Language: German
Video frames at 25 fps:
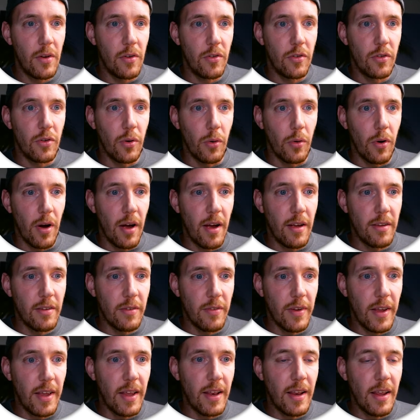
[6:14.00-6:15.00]
So, also
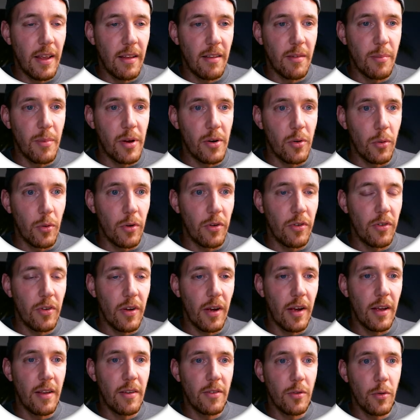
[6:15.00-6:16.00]
wir gehen hier jetzt mal durch.
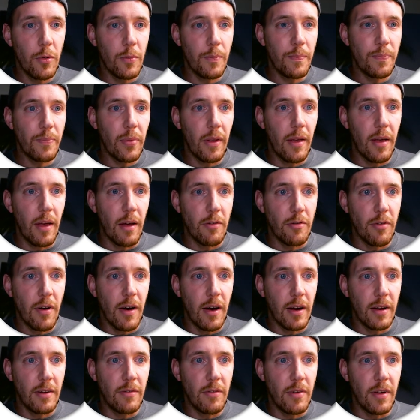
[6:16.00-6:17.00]
Also er
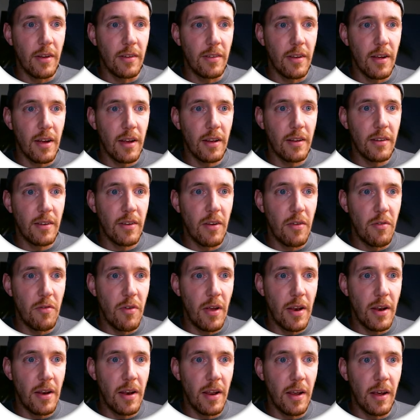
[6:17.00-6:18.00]
fragt, wie gesagt,
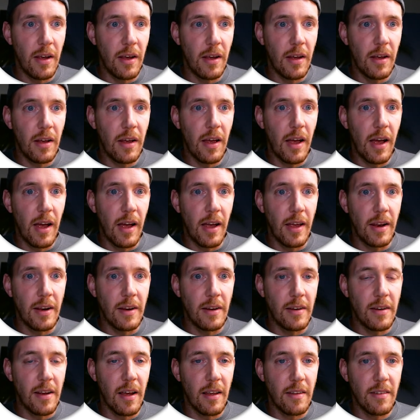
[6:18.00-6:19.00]
wenn er
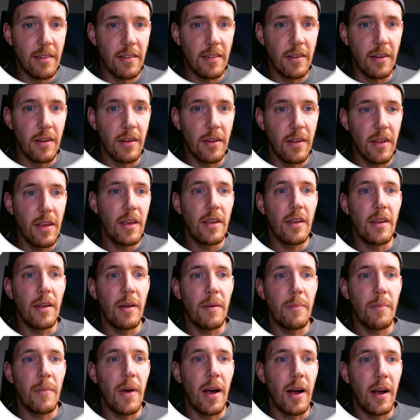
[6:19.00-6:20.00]
eine Taste
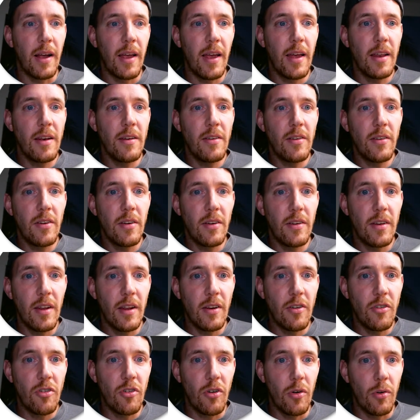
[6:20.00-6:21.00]
ähm, erkennt,
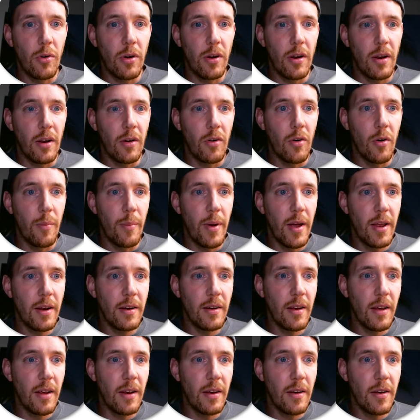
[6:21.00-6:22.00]
dann schau dir den
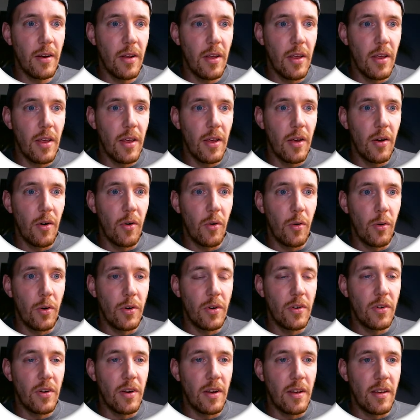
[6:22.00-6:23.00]
Command an
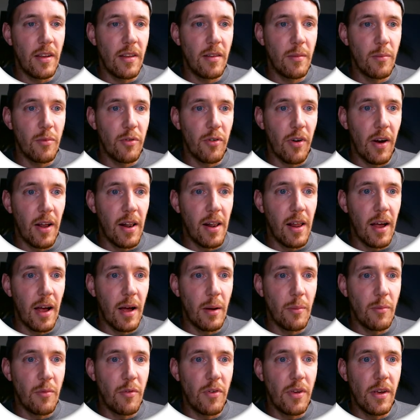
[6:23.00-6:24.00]
und in diesem Fall
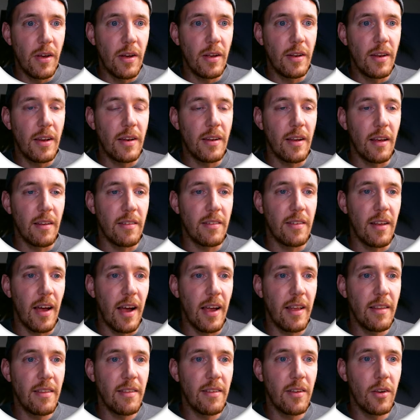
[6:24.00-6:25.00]
haben wir die Taste
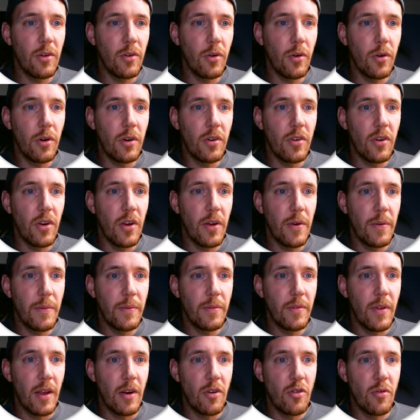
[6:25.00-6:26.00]
1 gedrückt,
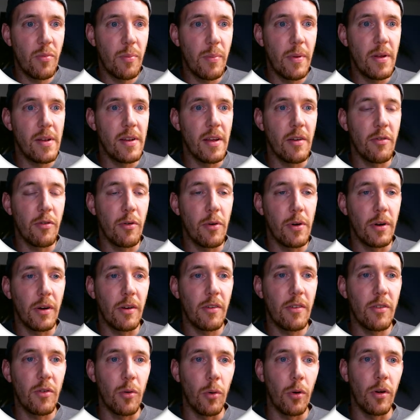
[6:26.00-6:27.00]
dann spielt er
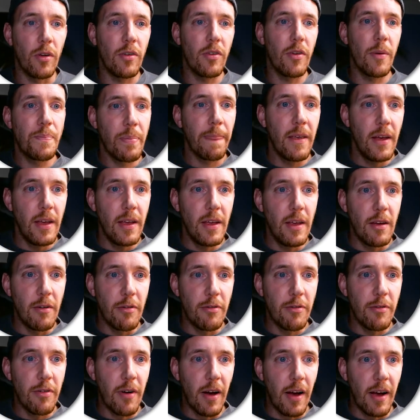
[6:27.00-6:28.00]
folgendes durch.
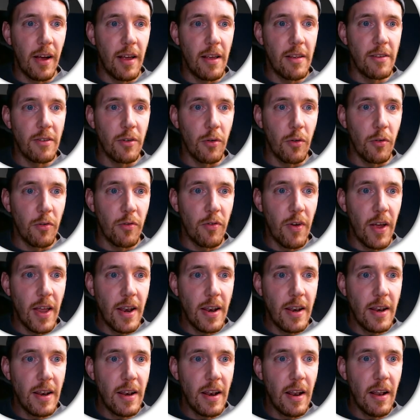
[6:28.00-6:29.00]
If, also
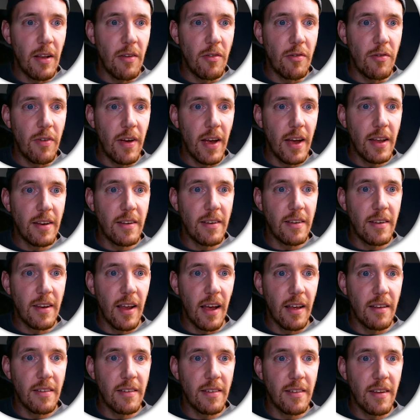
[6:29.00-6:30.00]
wenn Wert
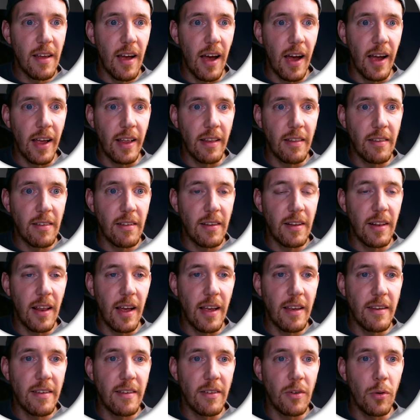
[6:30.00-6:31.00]
Taste 1
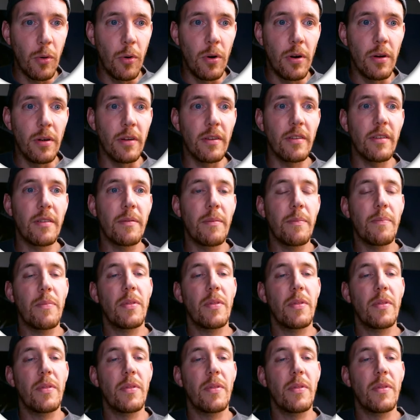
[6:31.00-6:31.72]
gleich 0 ist.